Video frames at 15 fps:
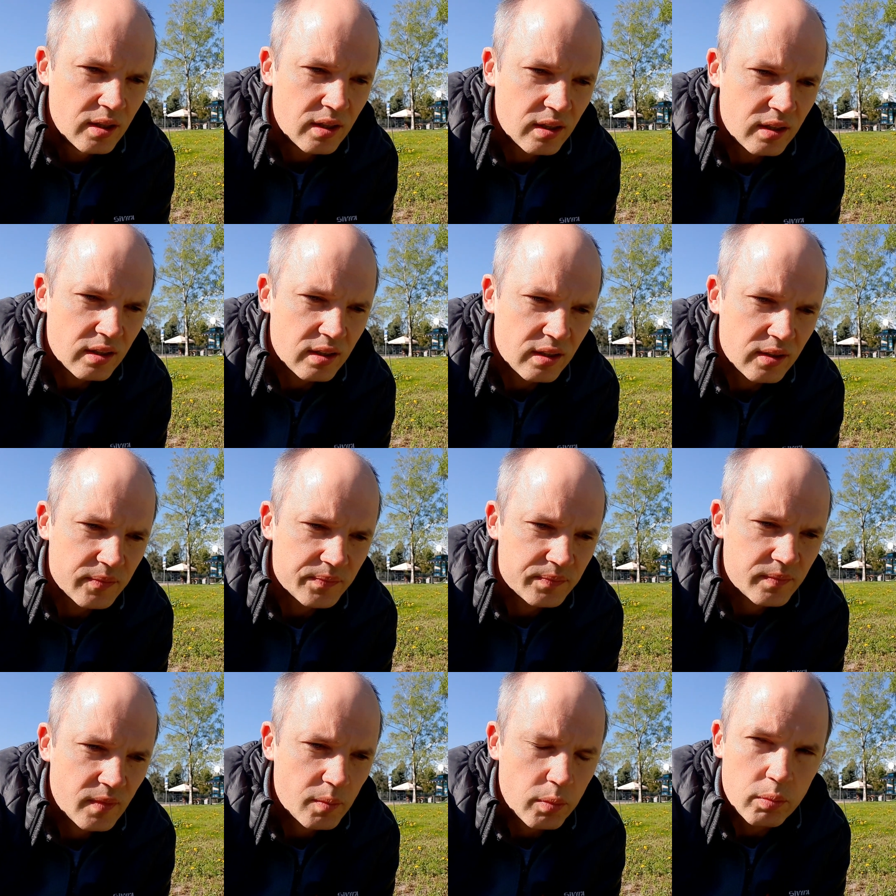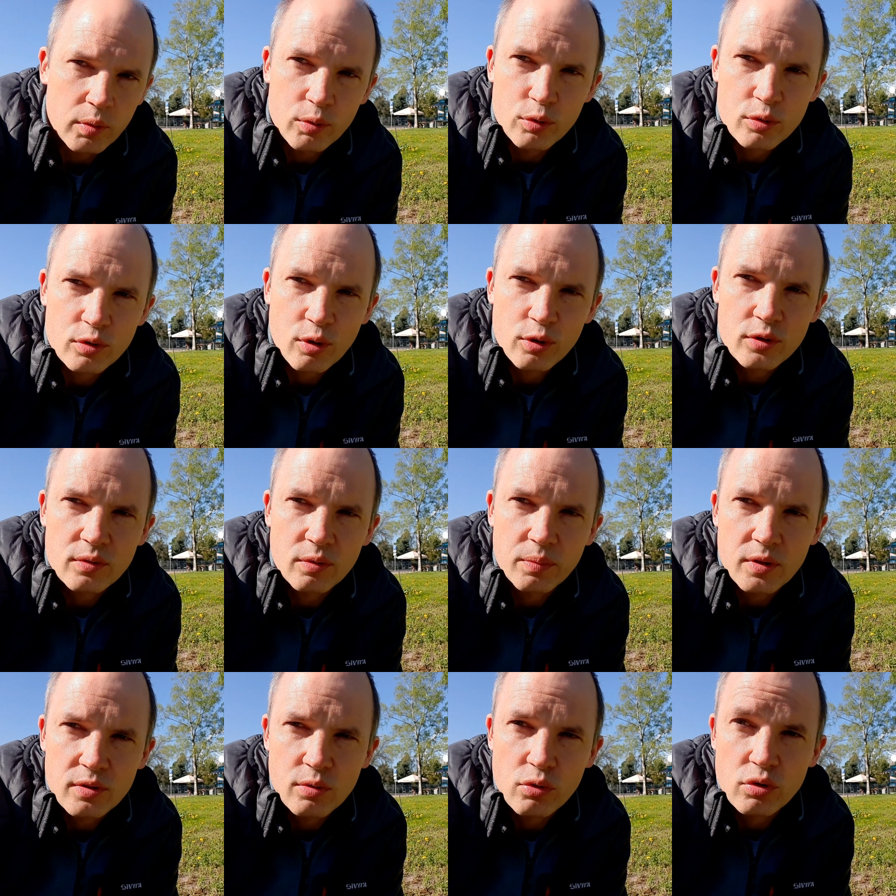а, по благоустройству
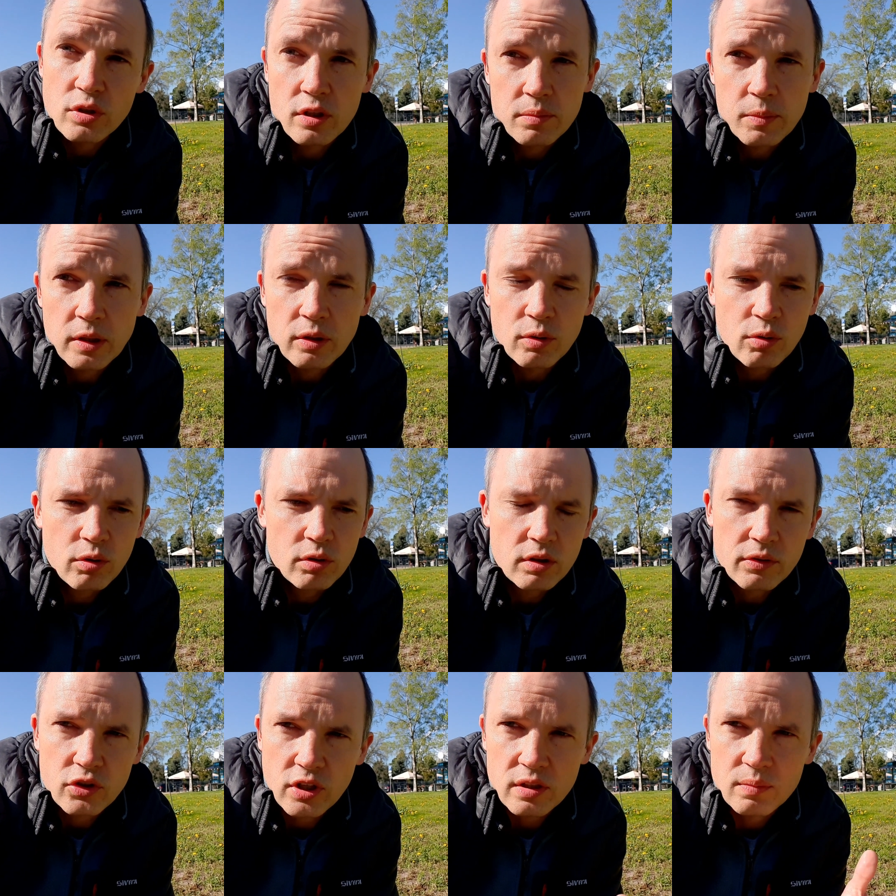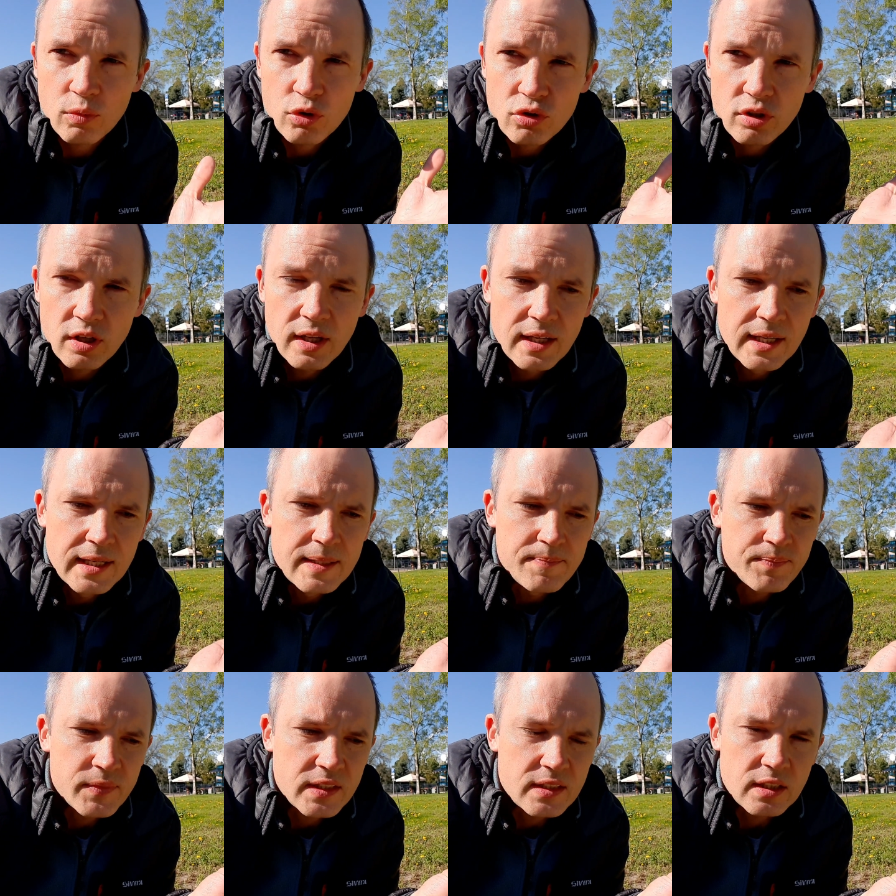прислушаться к мнению экологов, сейчас можно
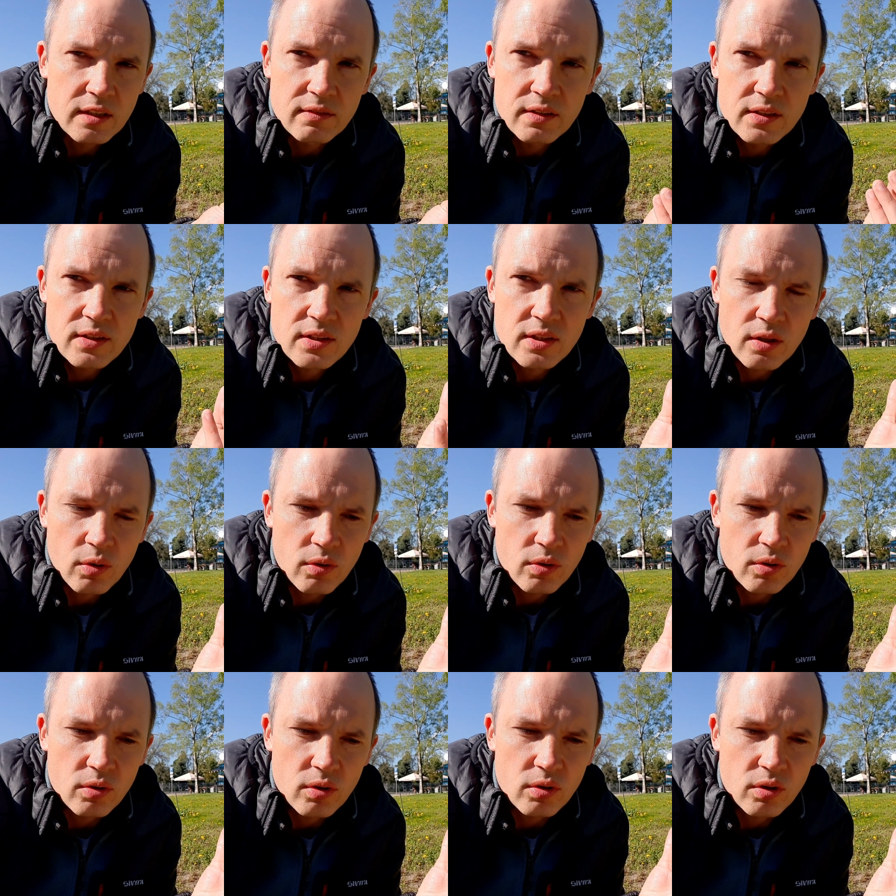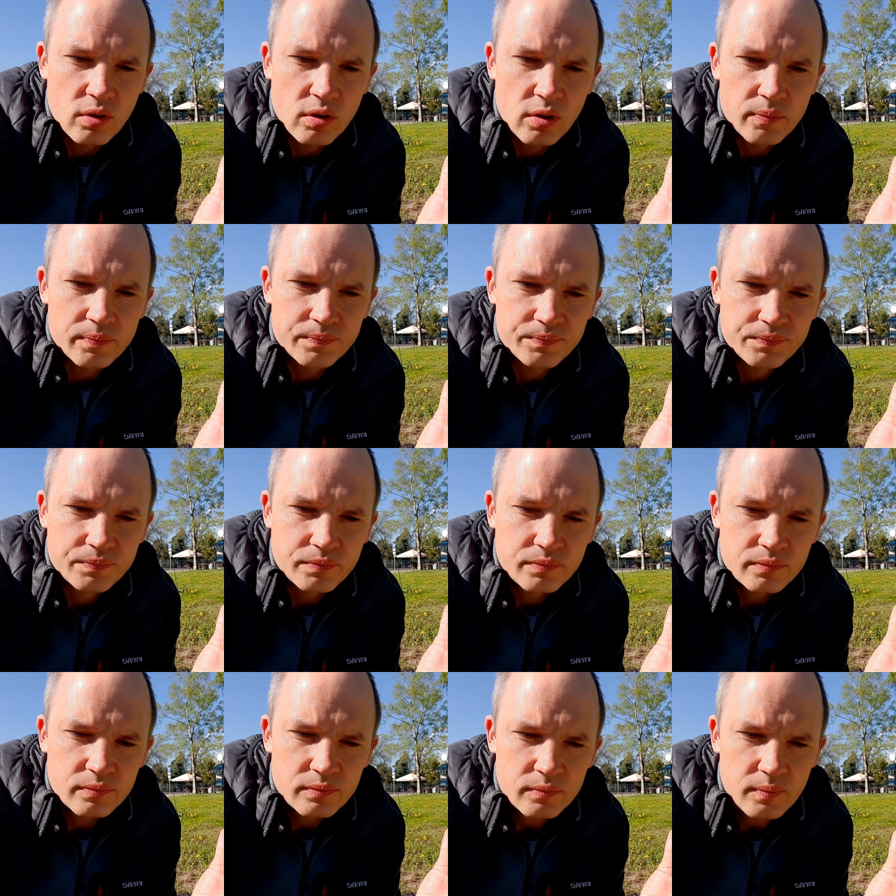заявить о
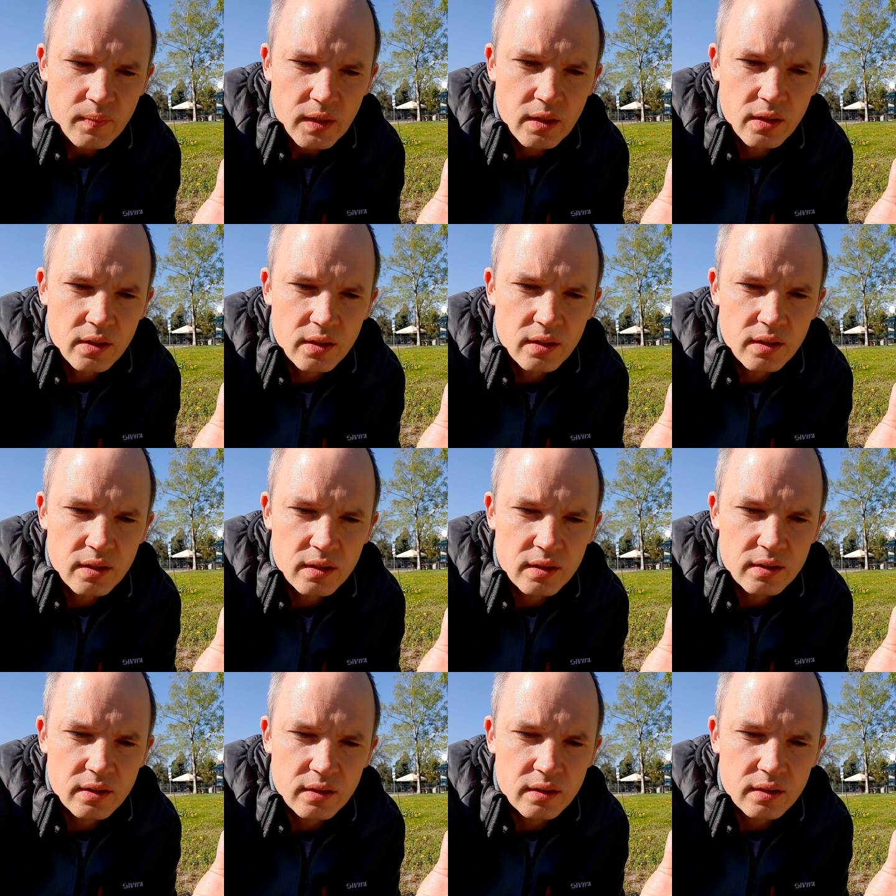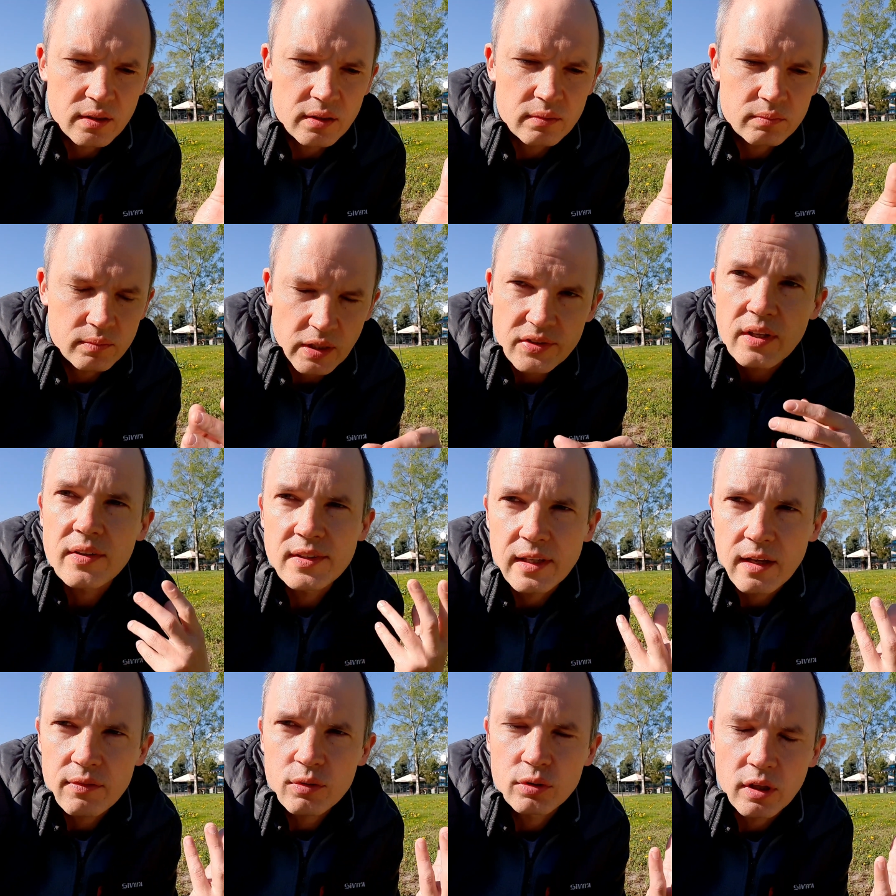э, оставить
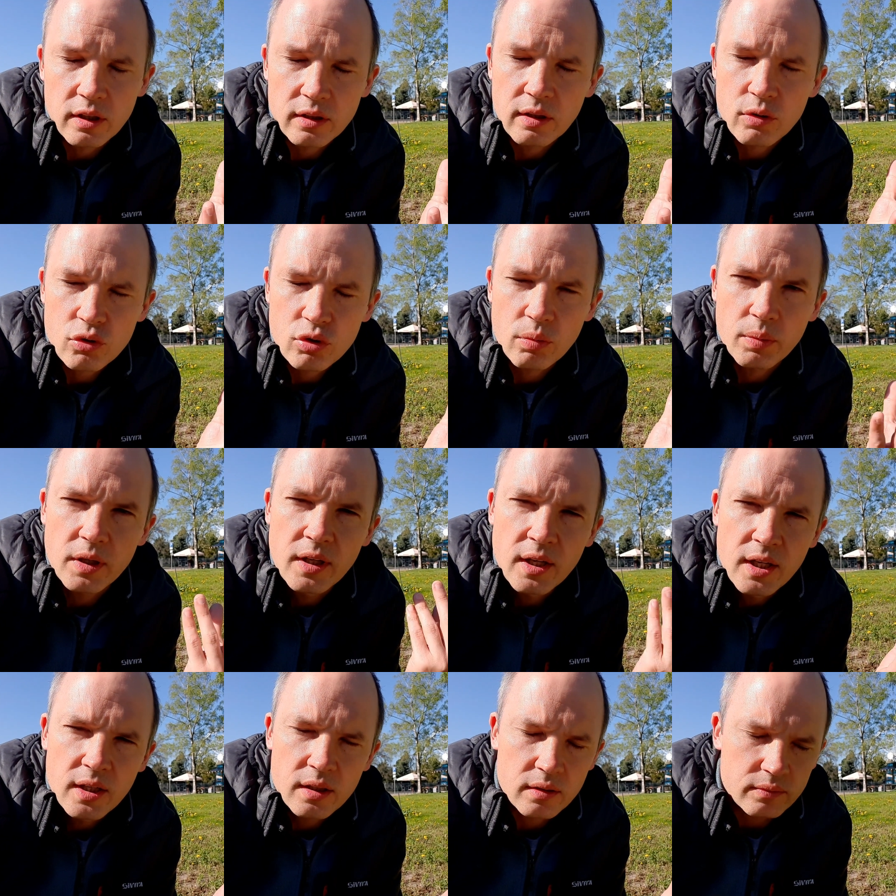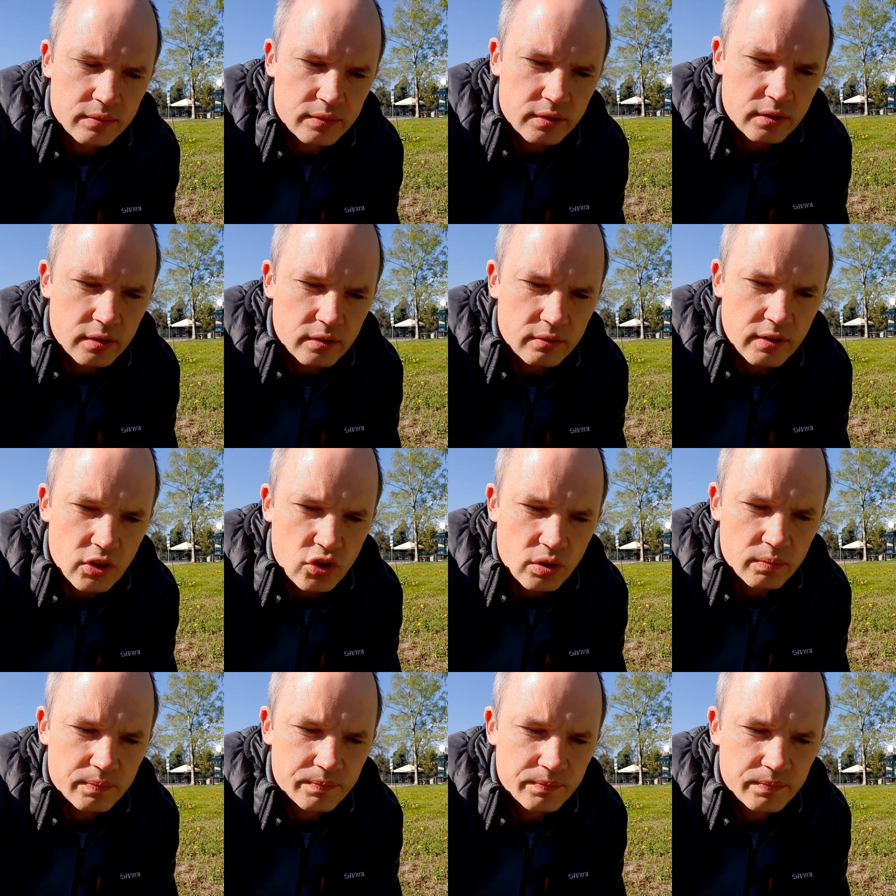заявку для того, чтобы в вашем